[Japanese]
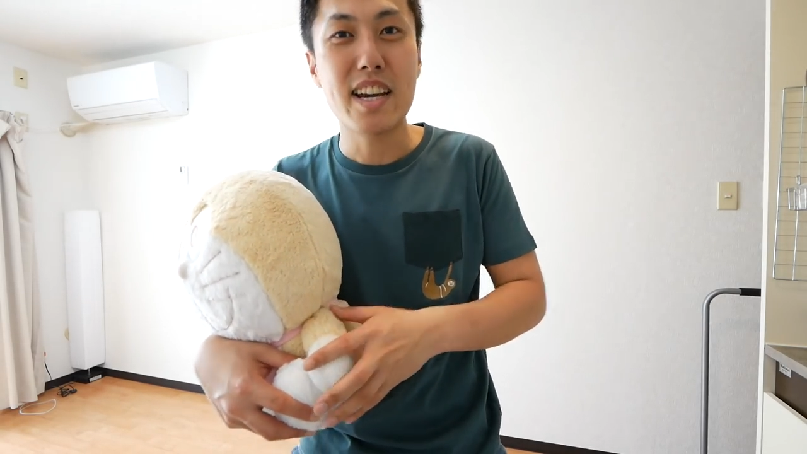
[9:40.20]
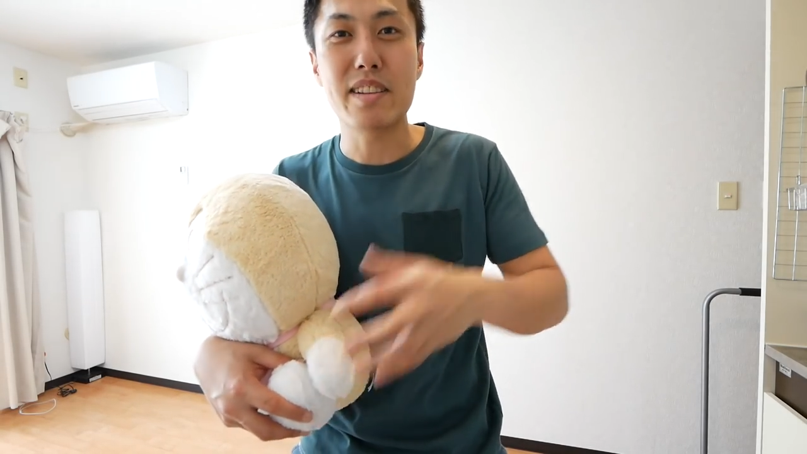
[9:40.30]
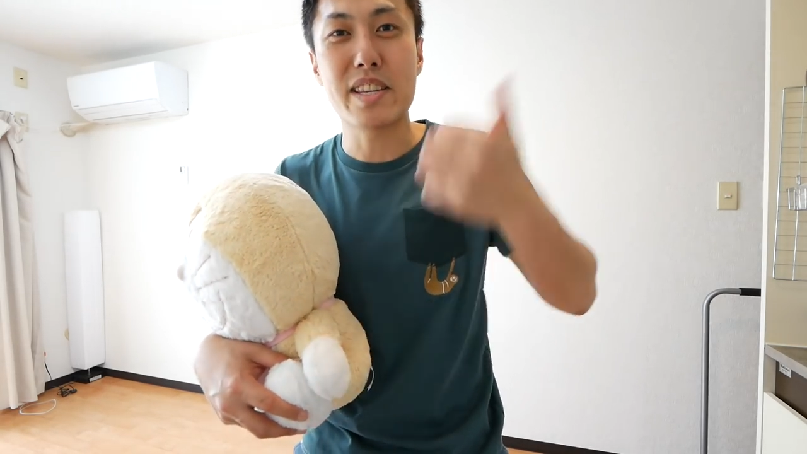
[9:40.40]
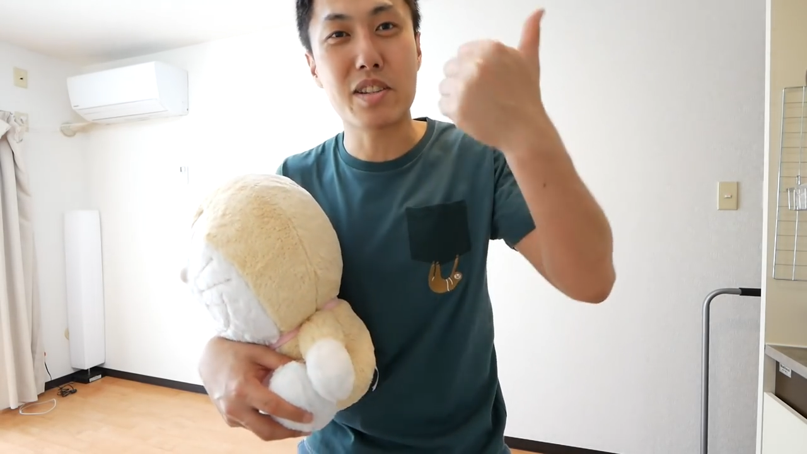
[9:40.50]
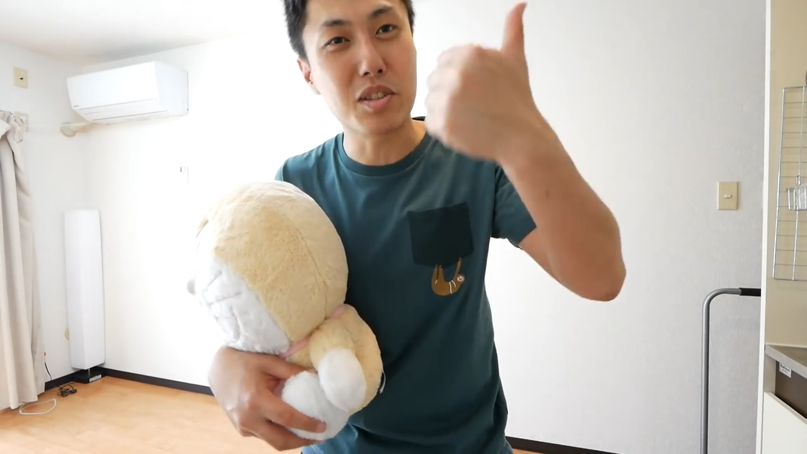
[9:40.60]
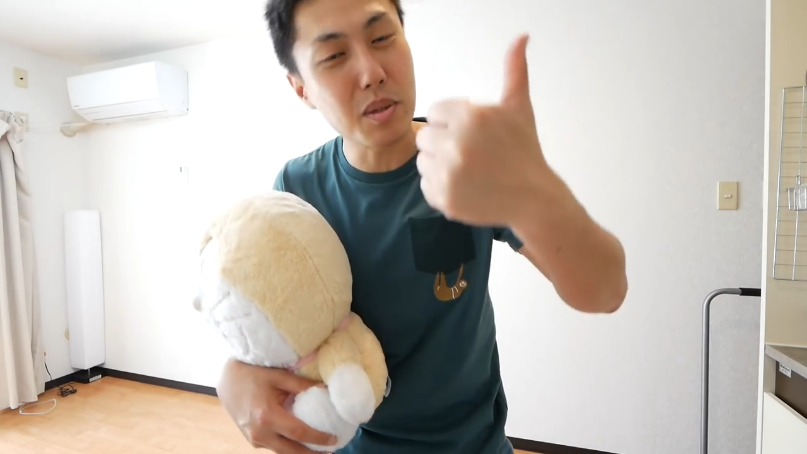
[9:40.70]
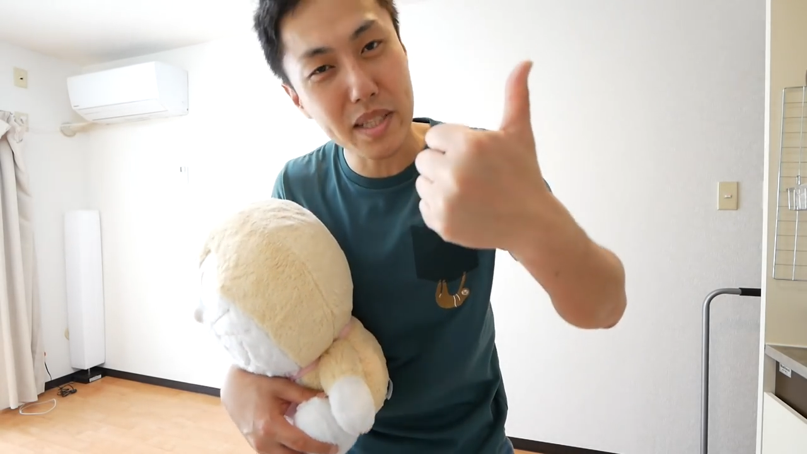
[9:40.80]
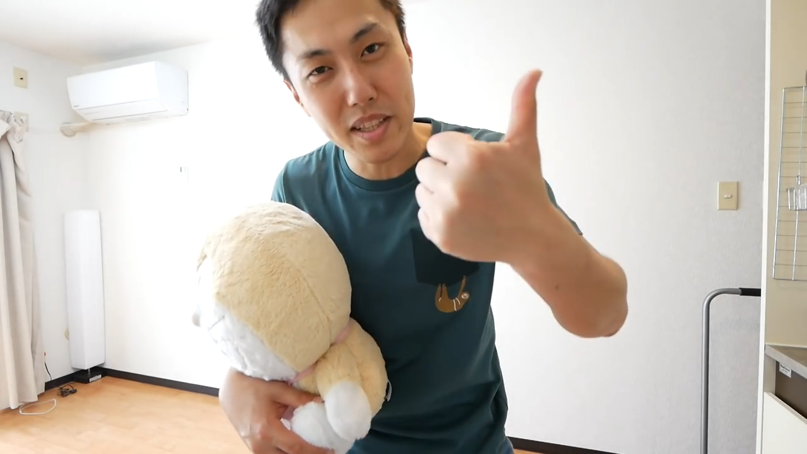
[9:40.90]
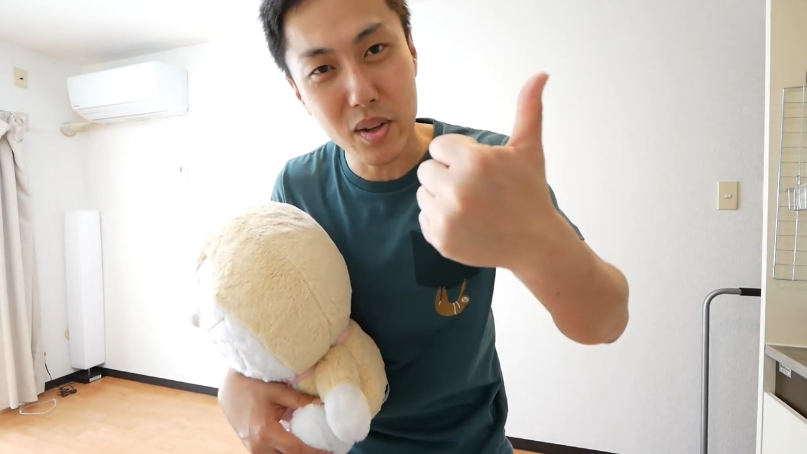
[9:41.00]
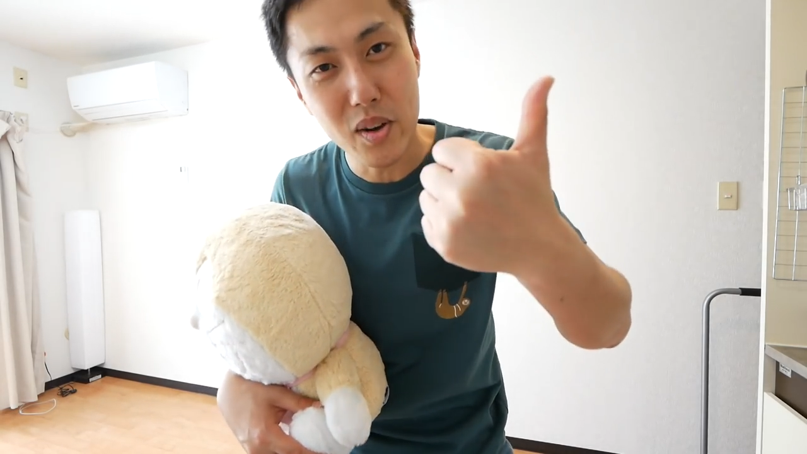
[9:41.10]
ぜひ
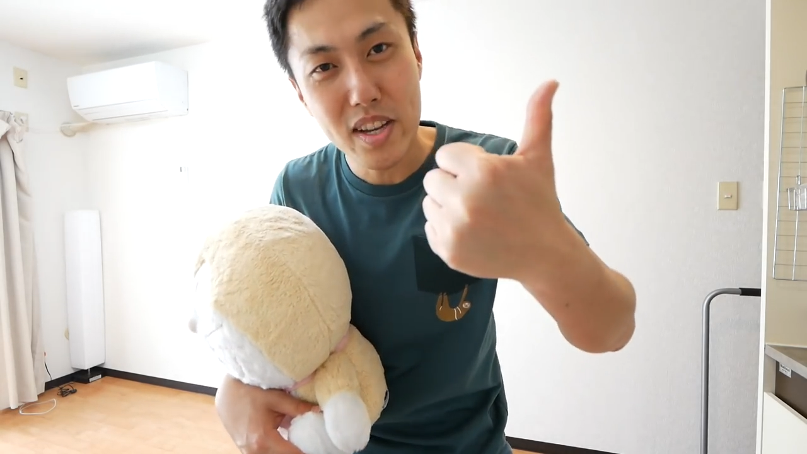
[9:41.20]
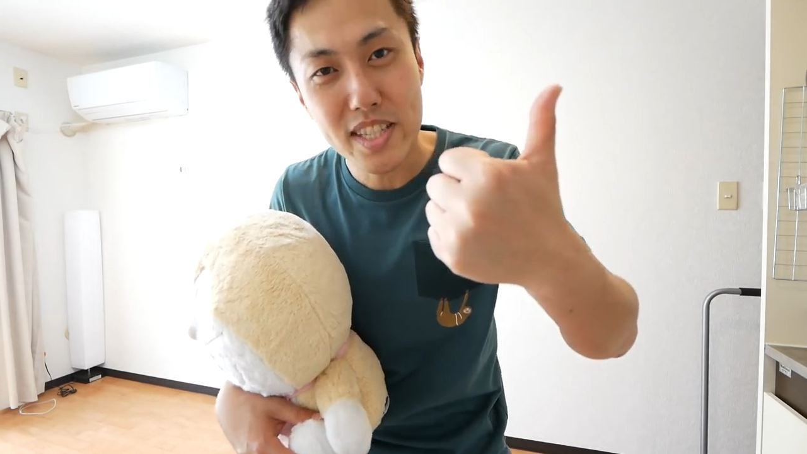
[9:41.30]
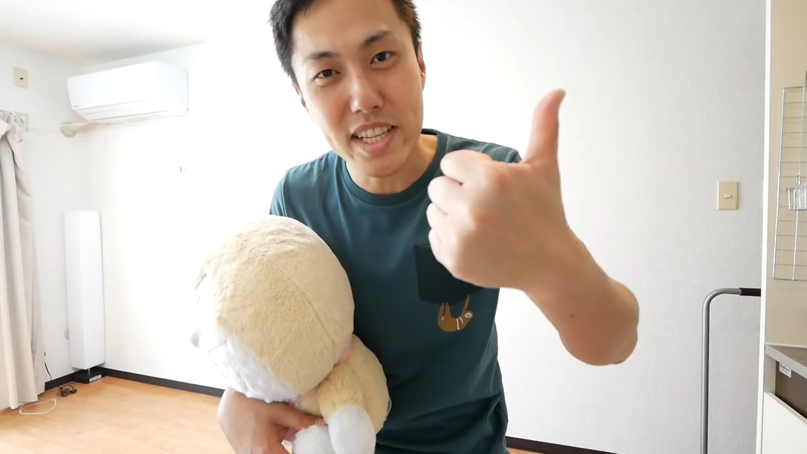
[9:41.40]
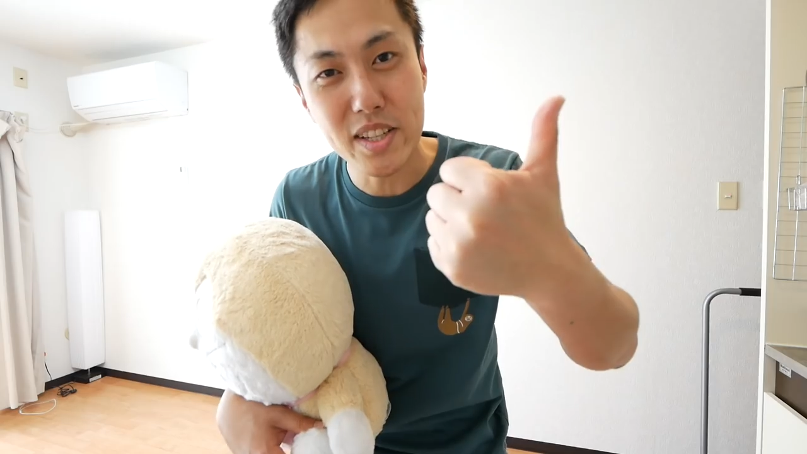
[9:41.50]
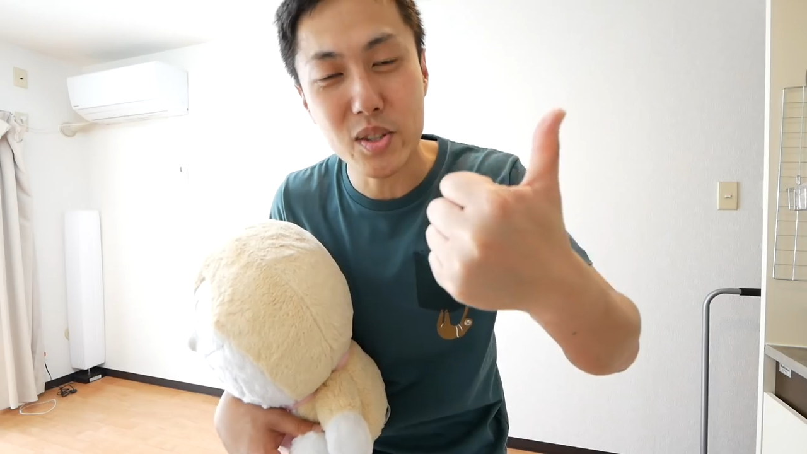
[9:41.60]
グッドボタンとチャンネル